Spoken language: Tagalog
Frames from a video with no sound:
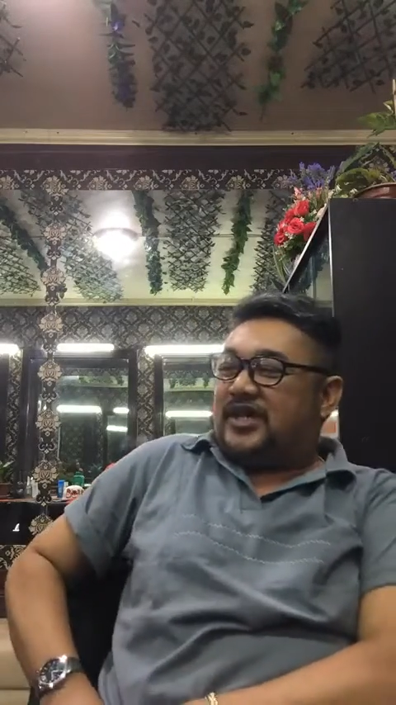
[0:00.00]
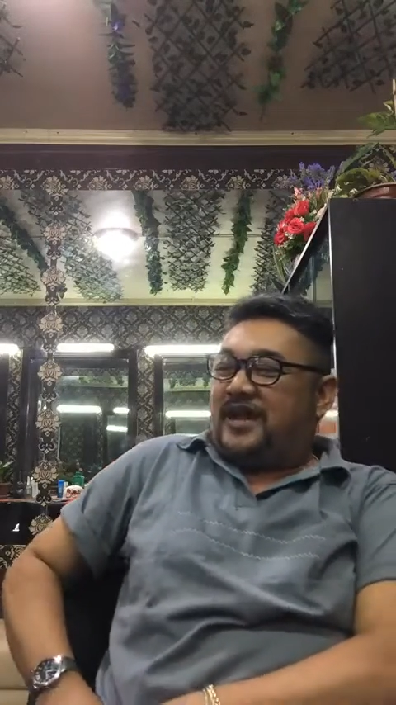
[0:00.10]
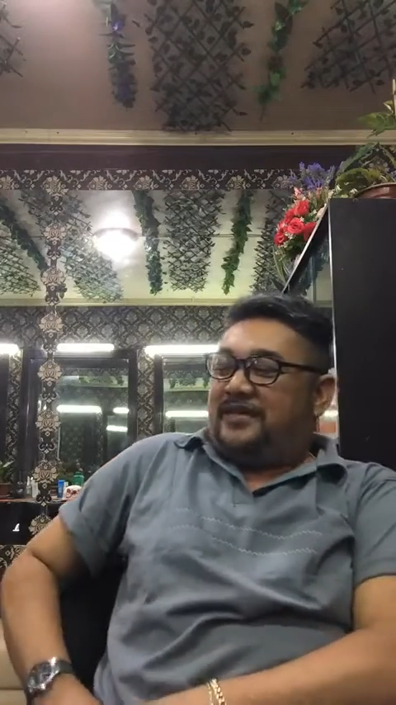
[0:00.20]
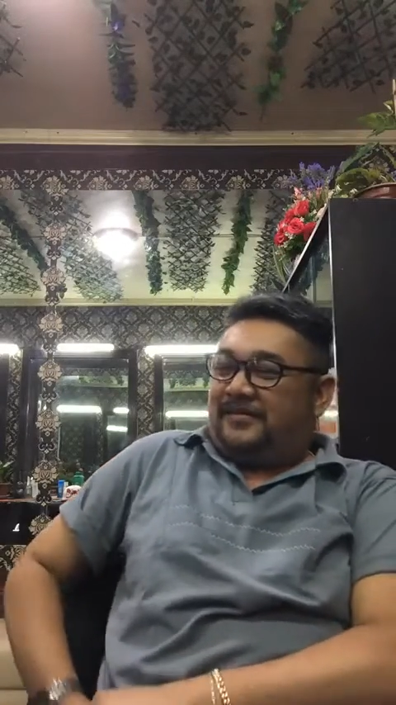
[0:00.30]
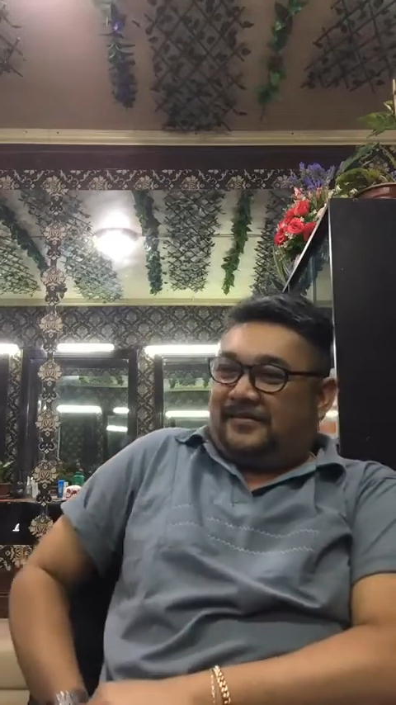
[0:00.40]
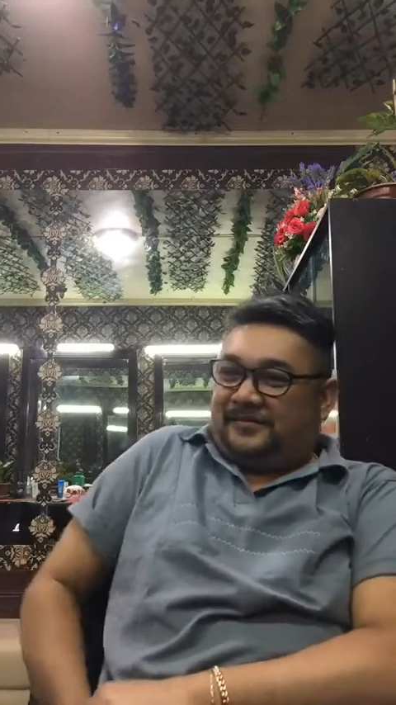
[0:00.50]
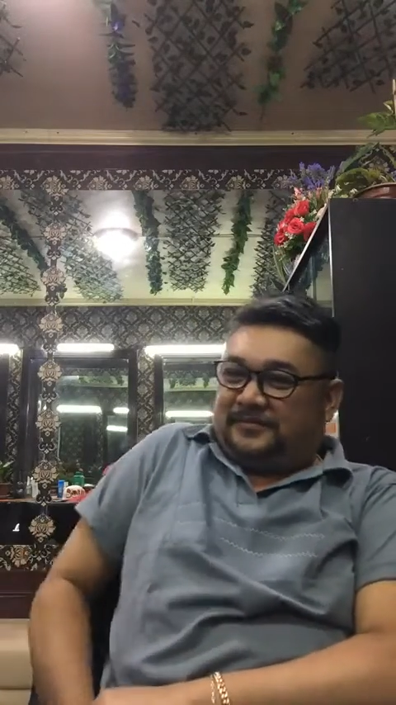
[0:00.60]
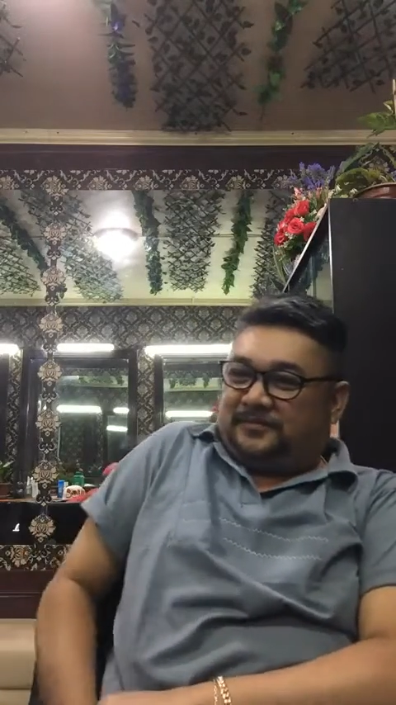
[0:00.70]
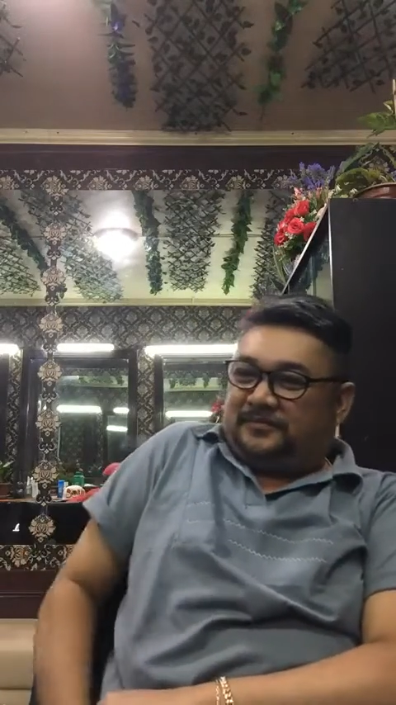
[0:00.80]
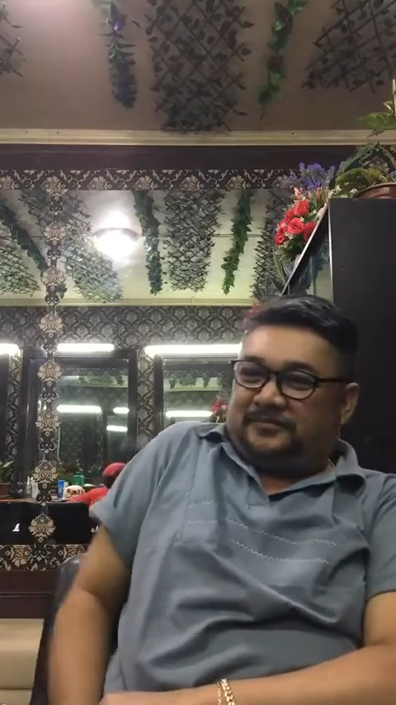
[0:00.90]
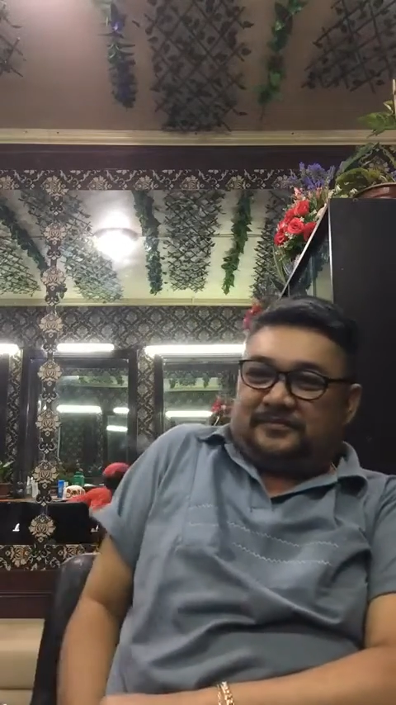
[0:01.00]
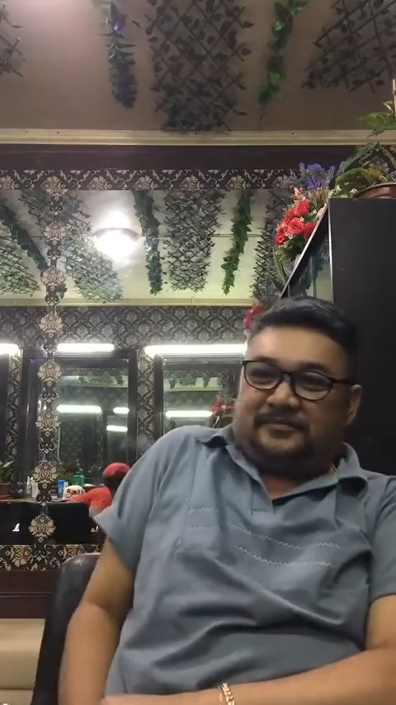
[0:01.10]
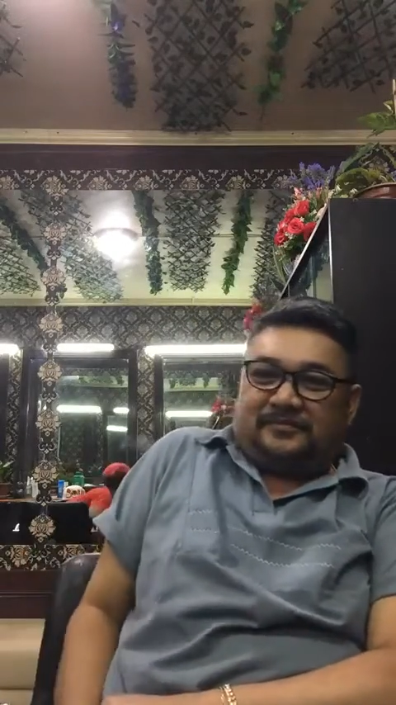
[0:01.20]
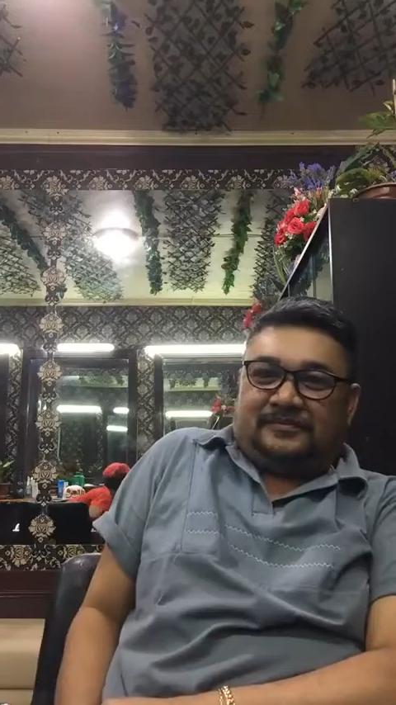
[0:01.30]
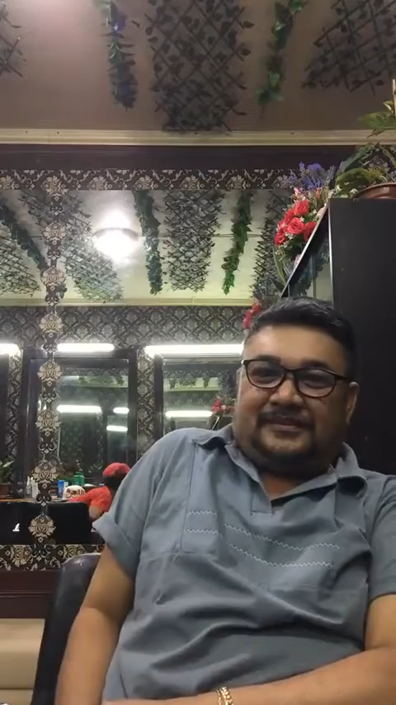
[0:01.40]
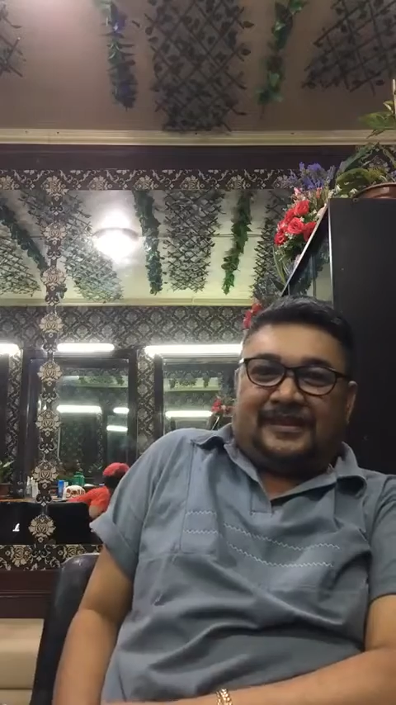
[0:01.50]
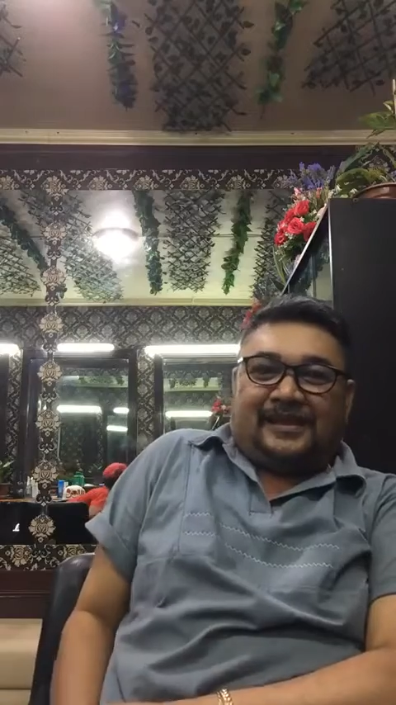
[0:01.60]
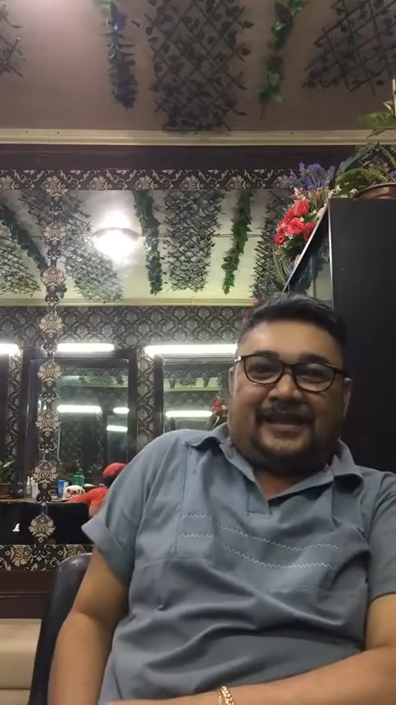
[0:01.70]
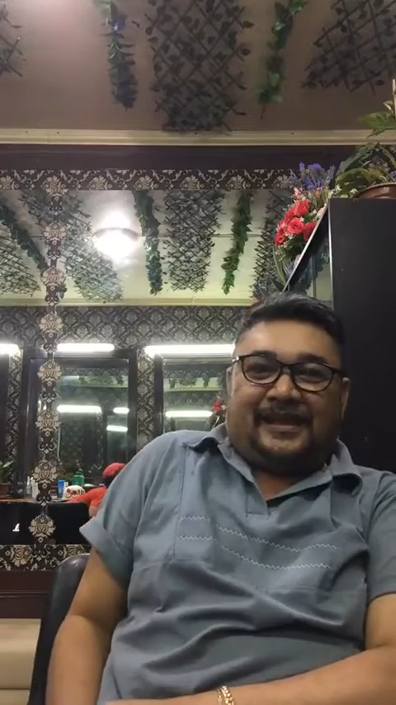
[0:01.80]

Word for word: dyan di ba na saya doy